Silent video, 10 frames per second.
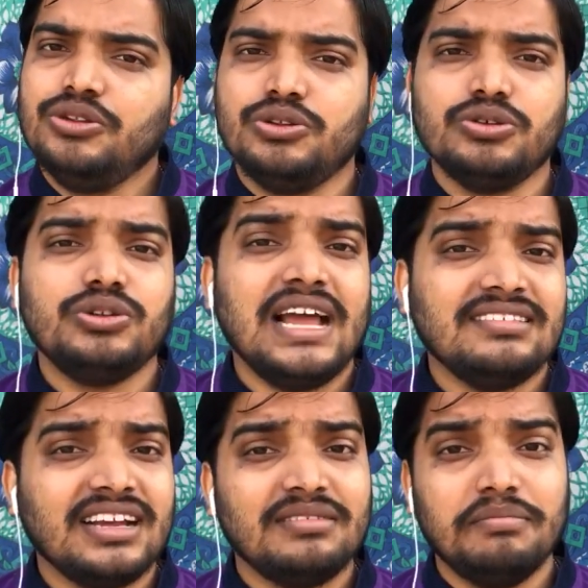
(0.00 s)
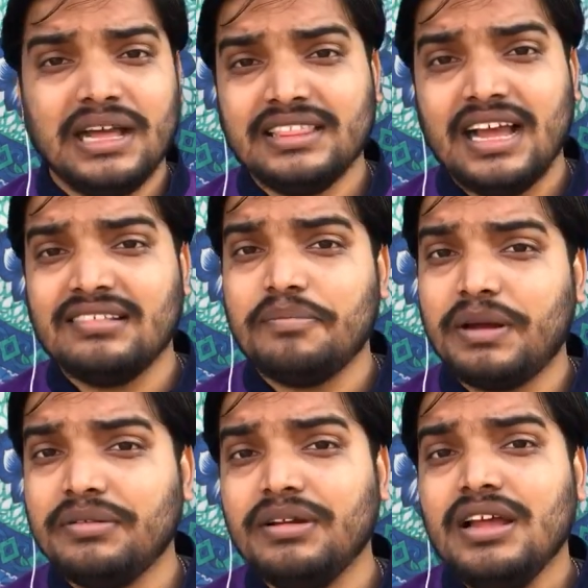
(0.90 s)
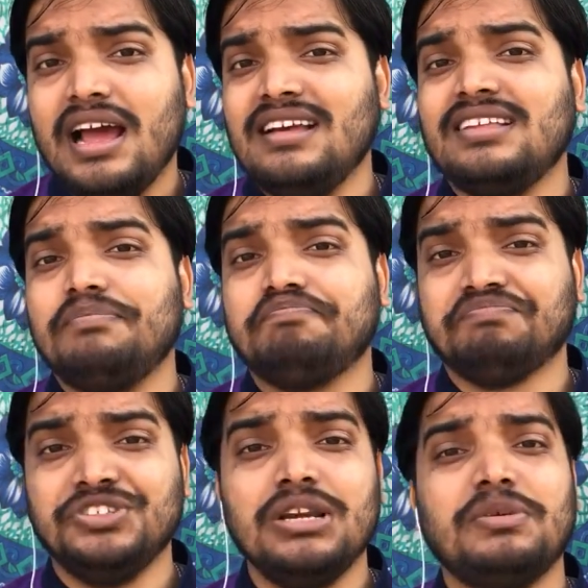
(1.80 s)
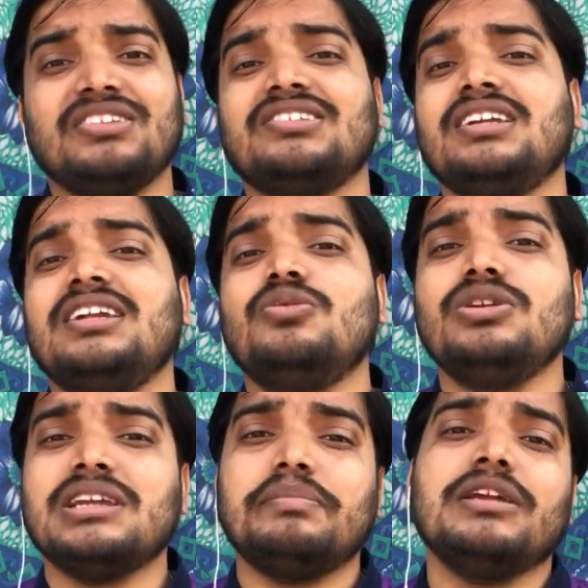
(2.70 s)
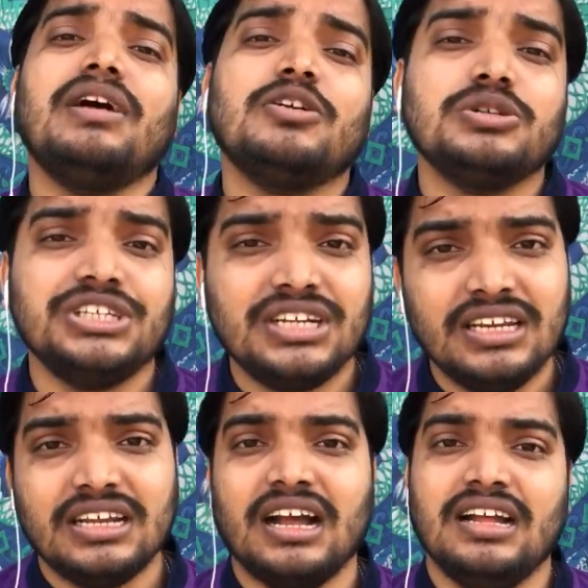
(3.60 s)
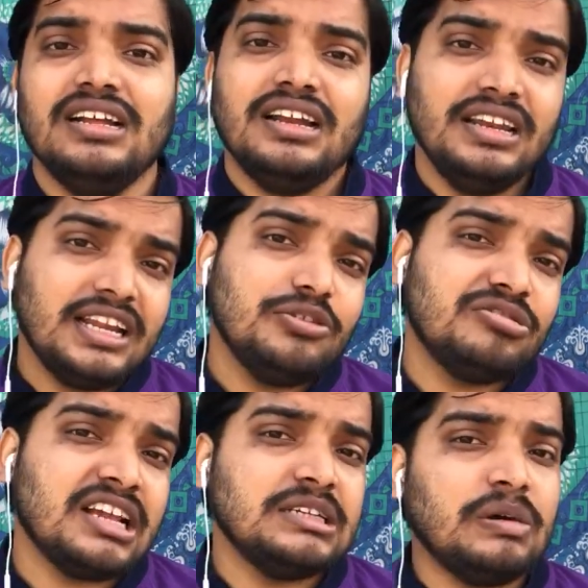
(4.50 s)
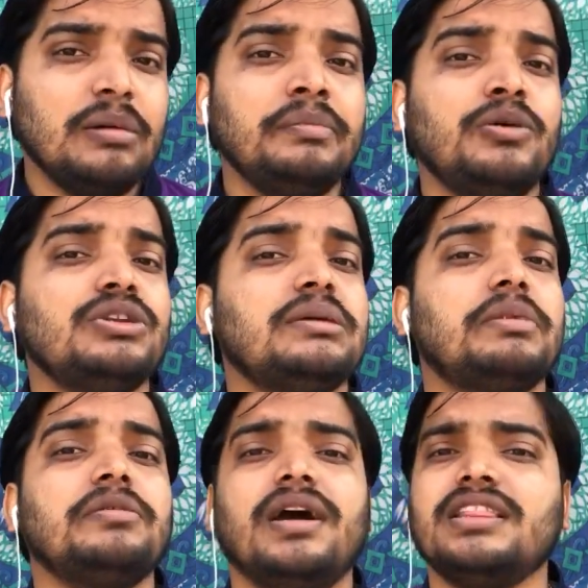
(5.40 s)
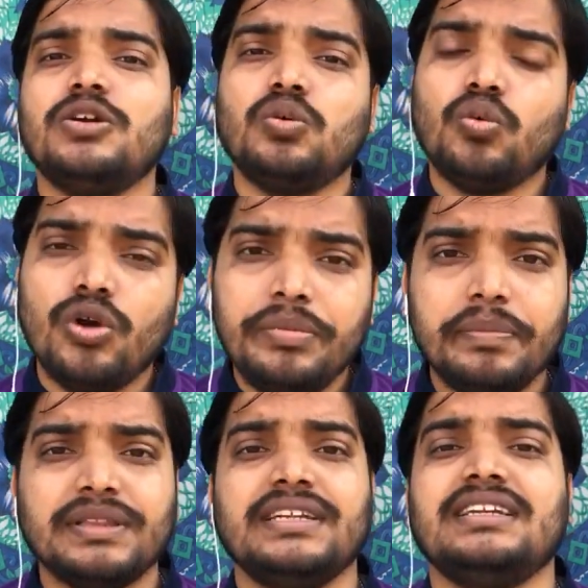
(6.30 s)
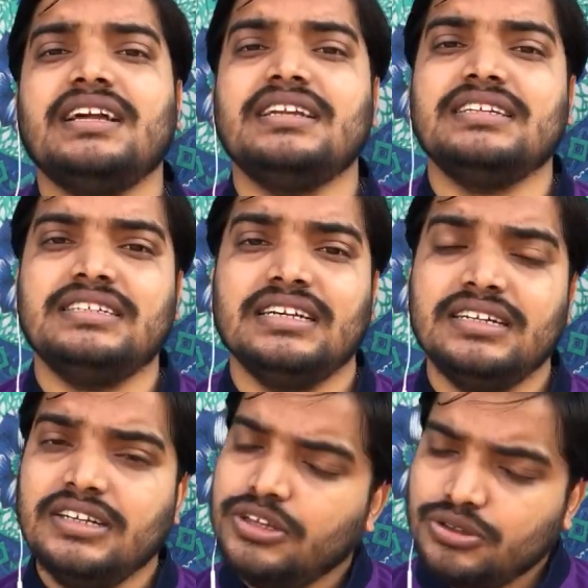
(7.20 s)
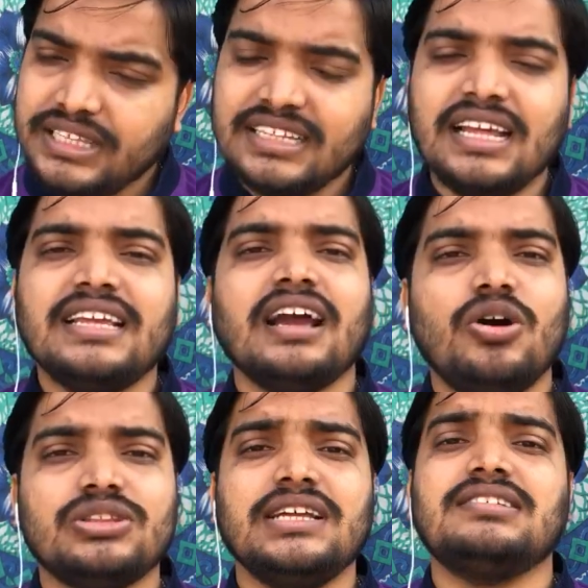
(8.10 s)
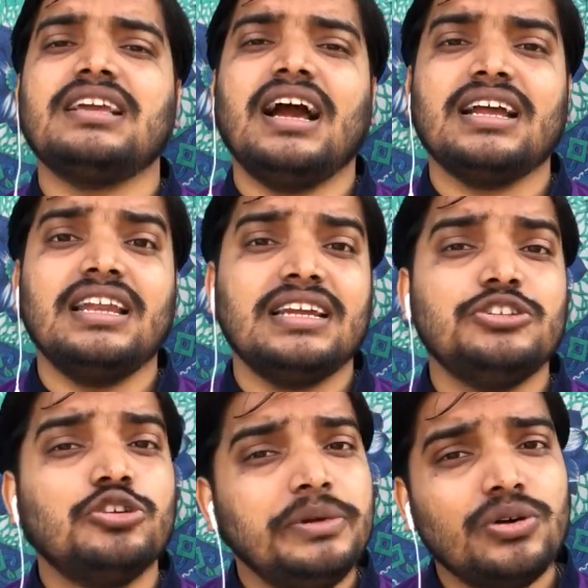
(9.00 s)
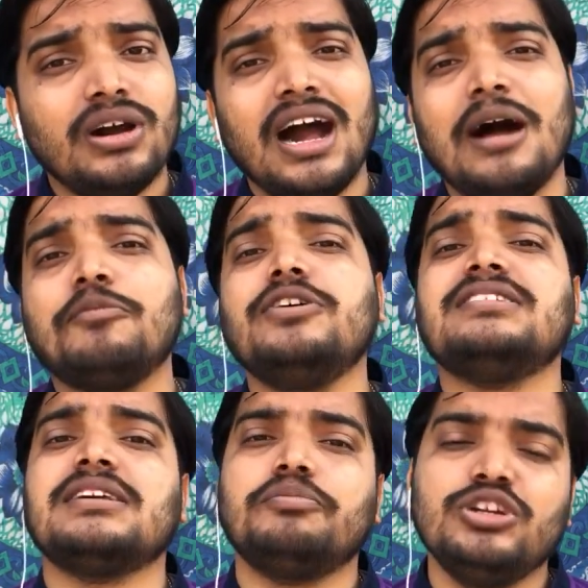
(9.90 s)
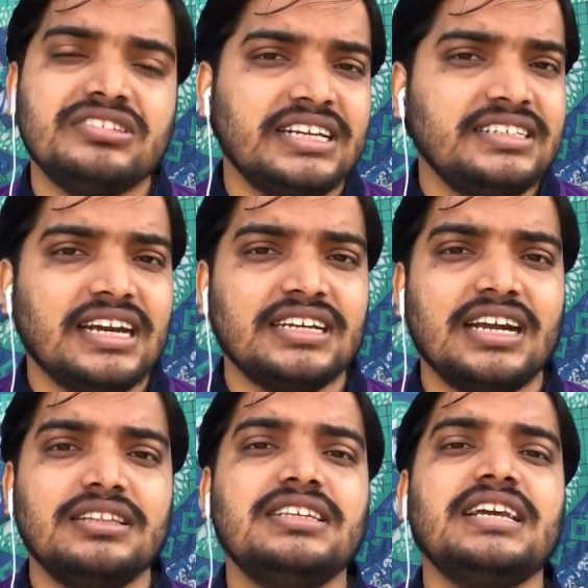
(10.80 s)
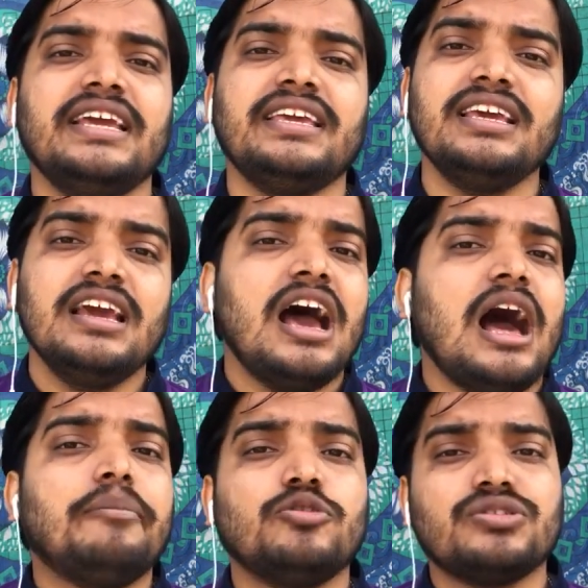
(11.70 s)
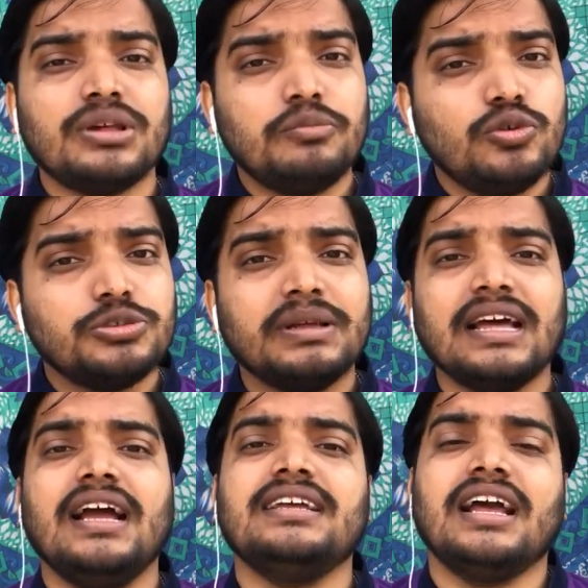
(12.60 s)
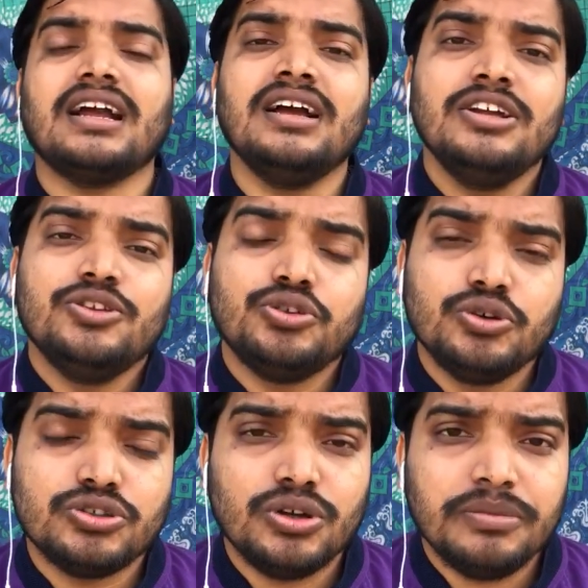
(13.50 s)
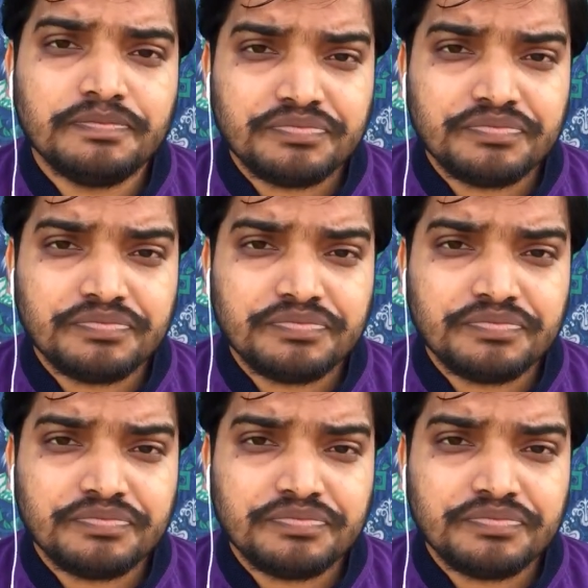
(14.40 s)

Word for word: तो दोस्तों ऐसा मानना ऐसा परिवार ऐसा जेल प्रशासन ने उनके परिवार को चिट्ठी लिखा है लेकिन उसके जवाब में उनके परिवार ने कोई भी प्रतिक्रिया नहीं दी है तो देखते हैं क्या होता है इसके आगे लेकिन जो भी होगा आपको इसकी पूरी सटीक जानकारी दी जाएगी आपको सब कुछ बताया जाएगा तो दोस्तों